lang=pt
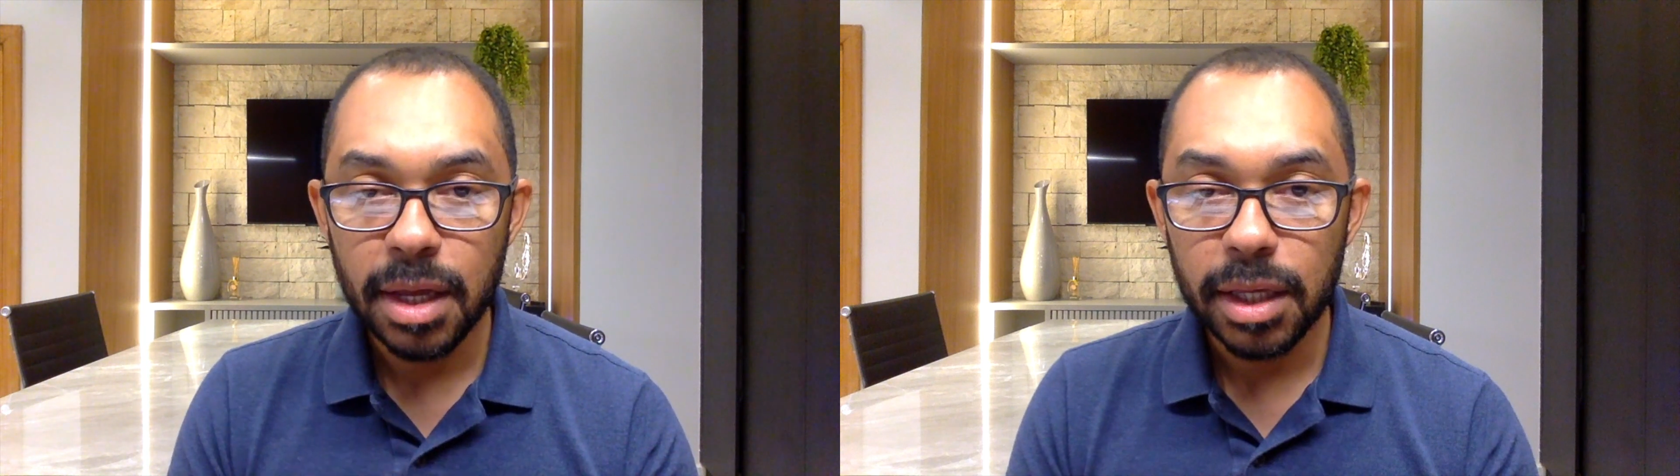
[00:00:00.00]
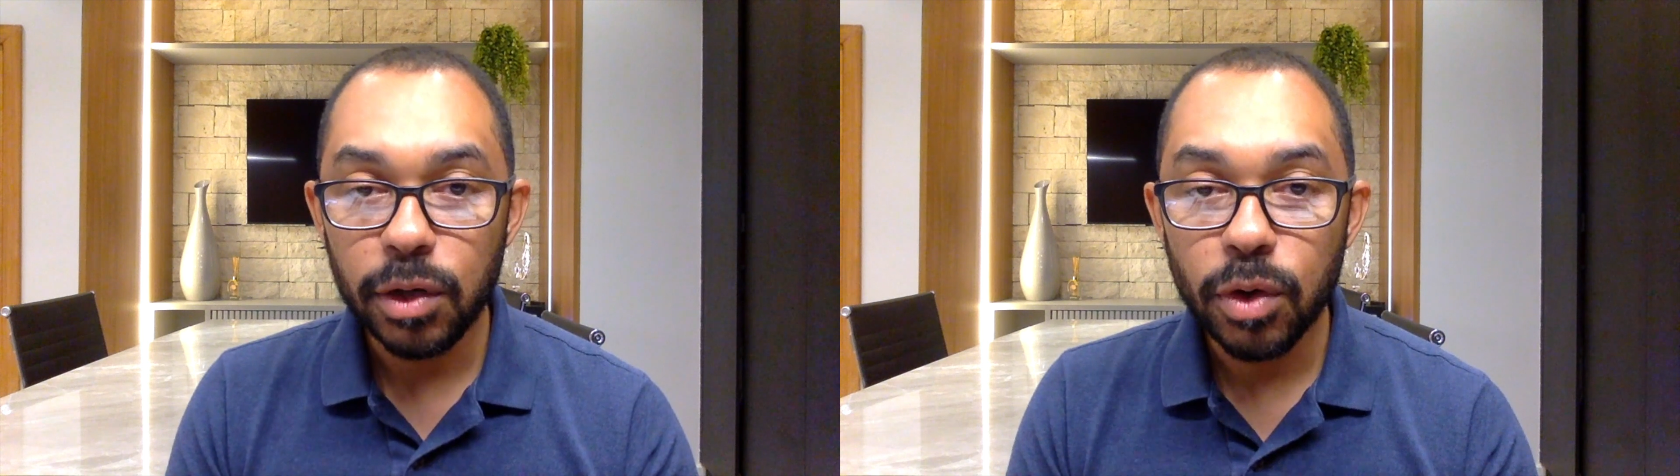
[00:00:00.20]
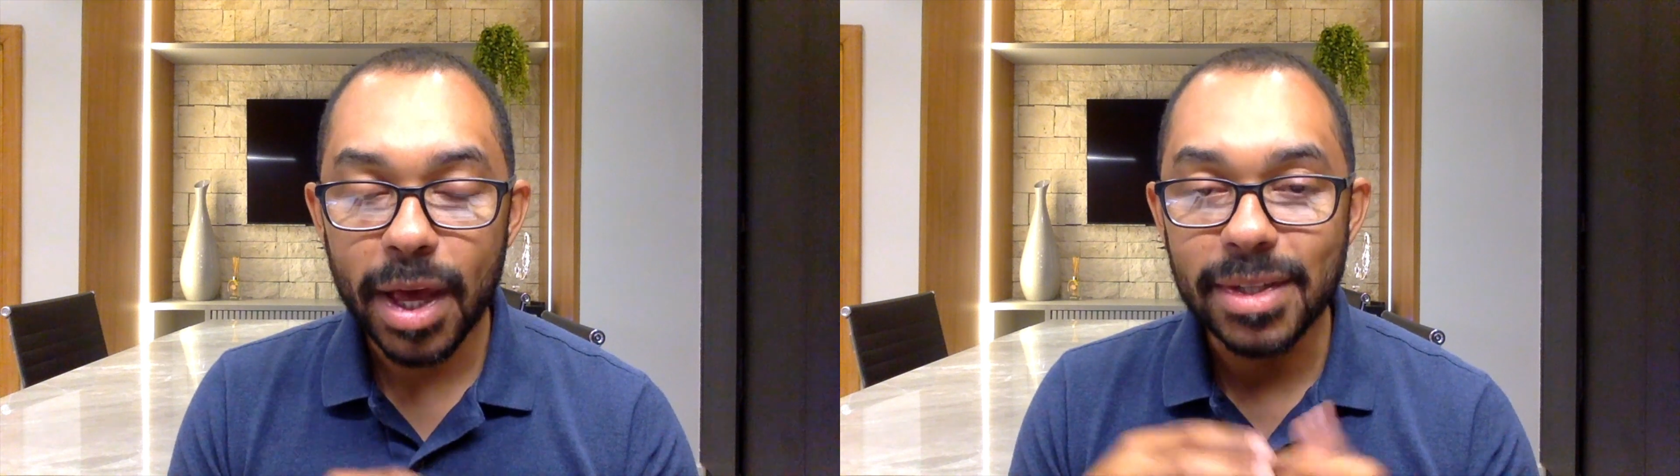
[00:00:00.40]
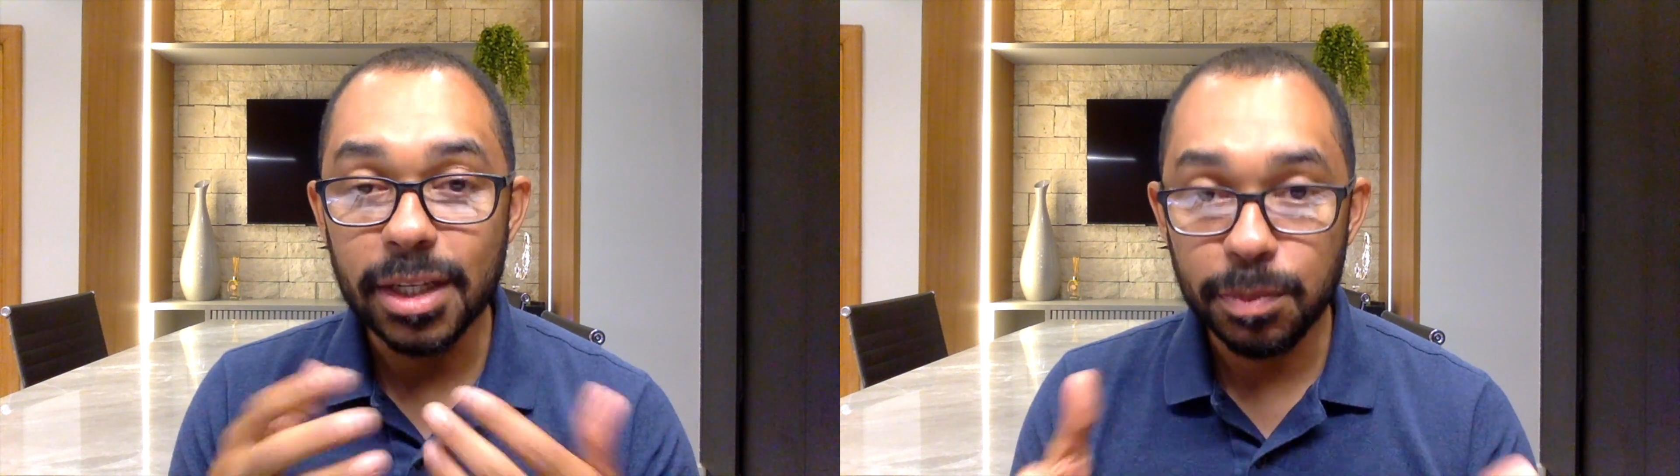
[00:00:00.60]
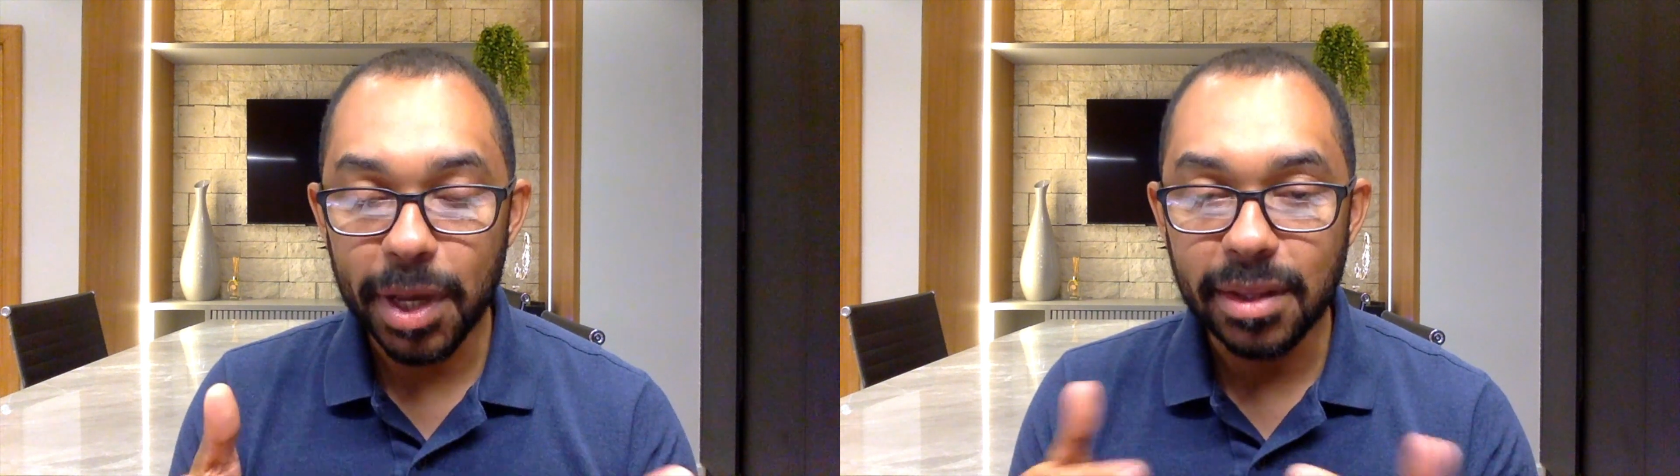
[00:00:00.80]
e essa
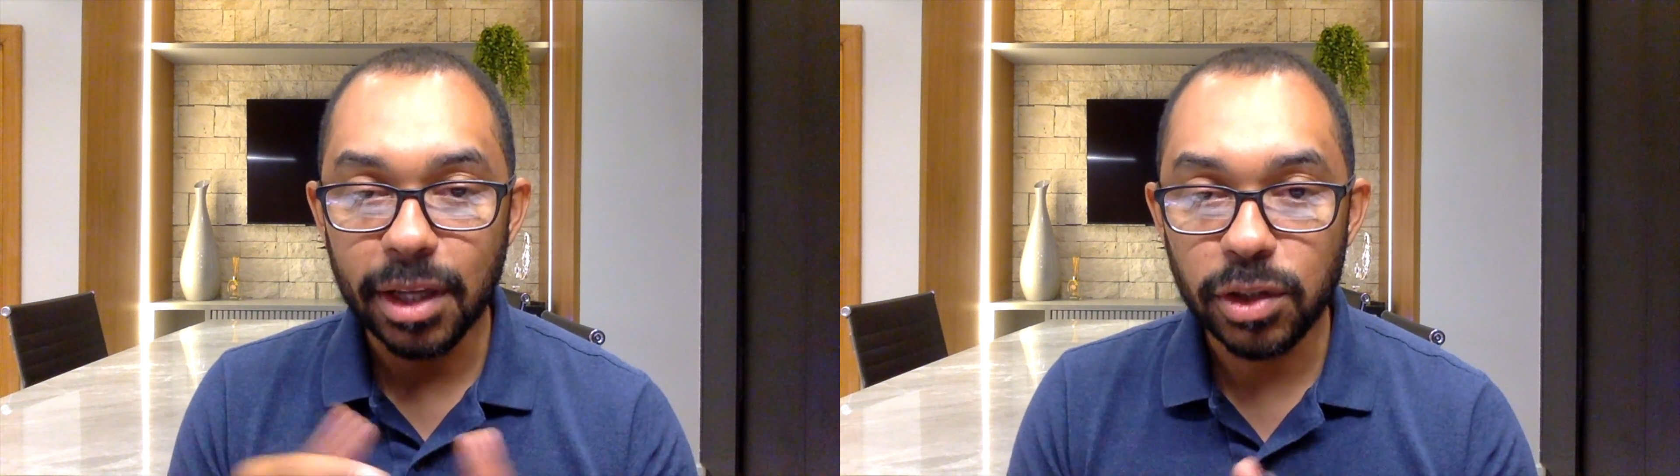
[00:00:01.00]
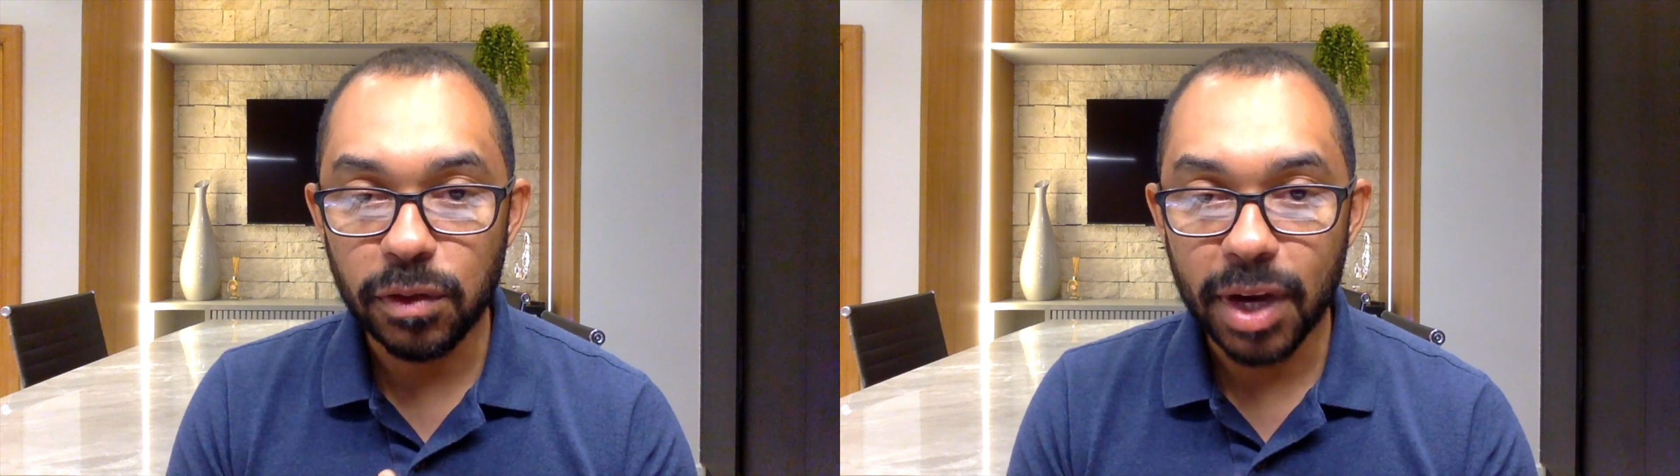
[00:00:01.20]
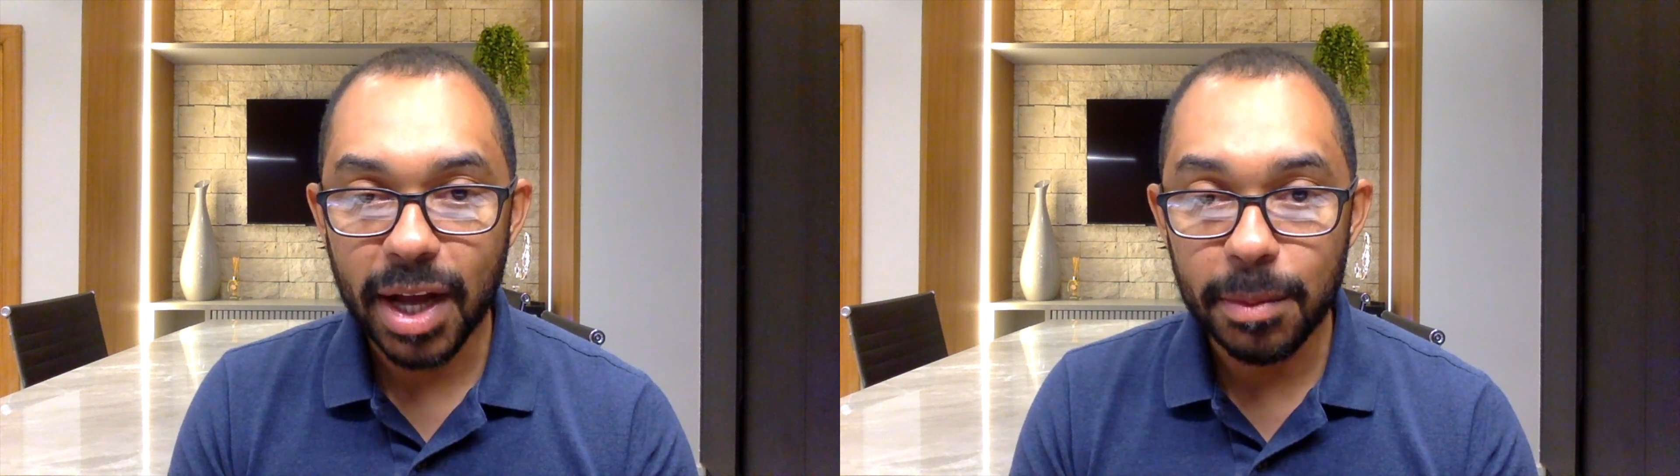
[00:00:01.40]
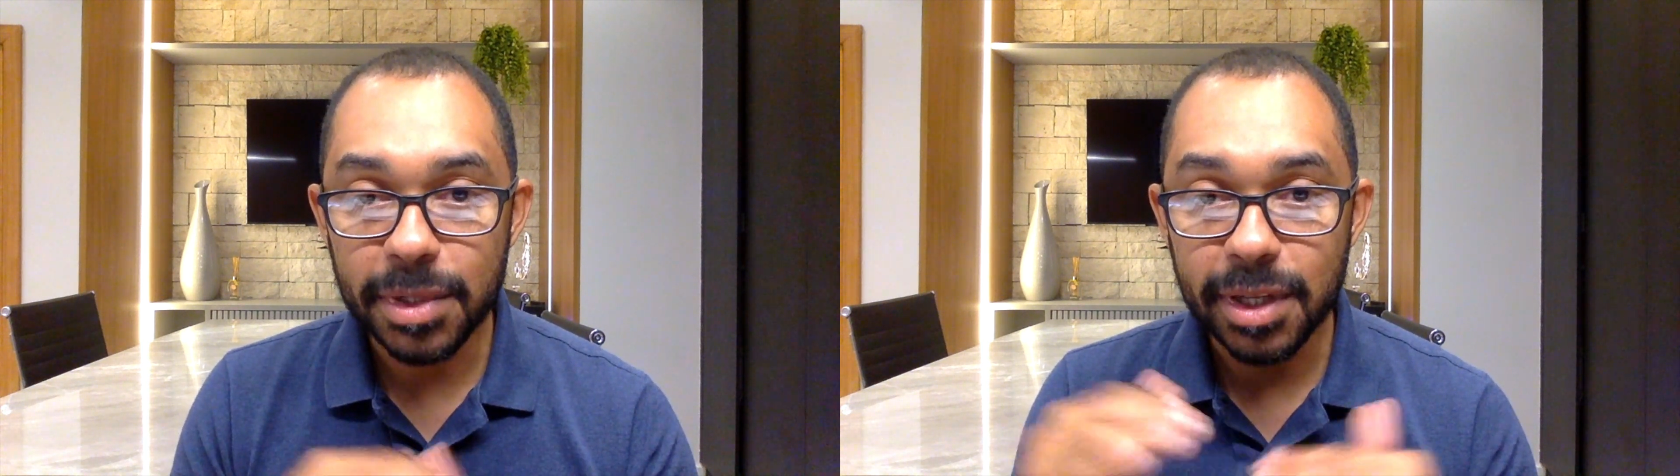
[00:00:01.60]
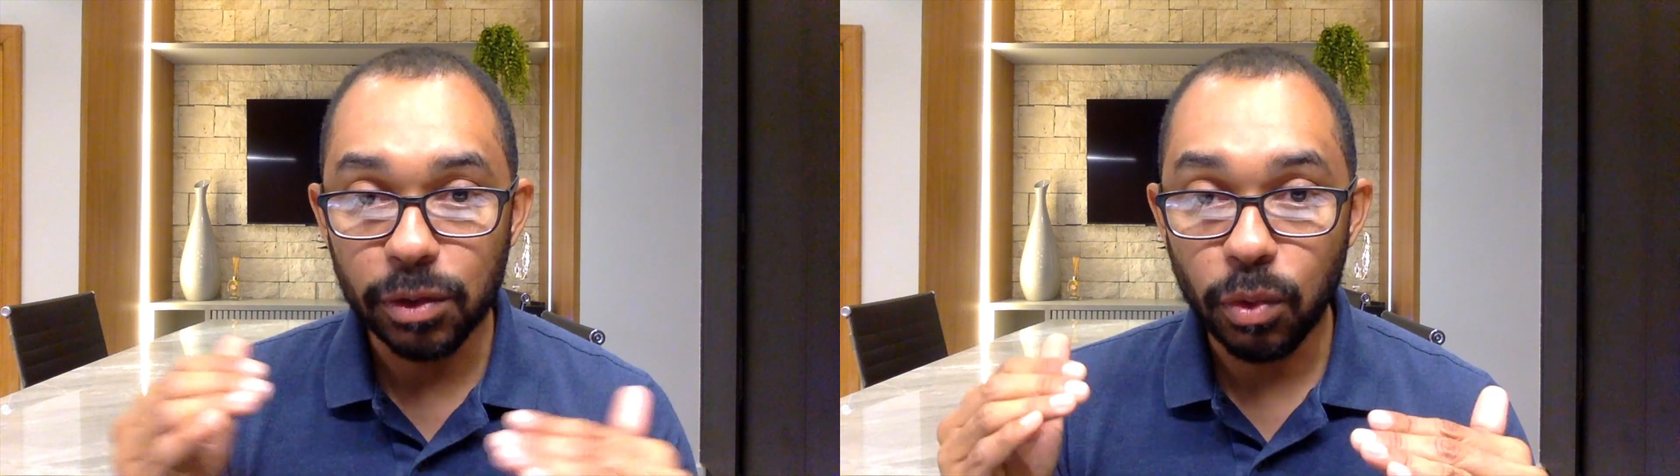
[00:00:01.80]
expectativa acabe sendo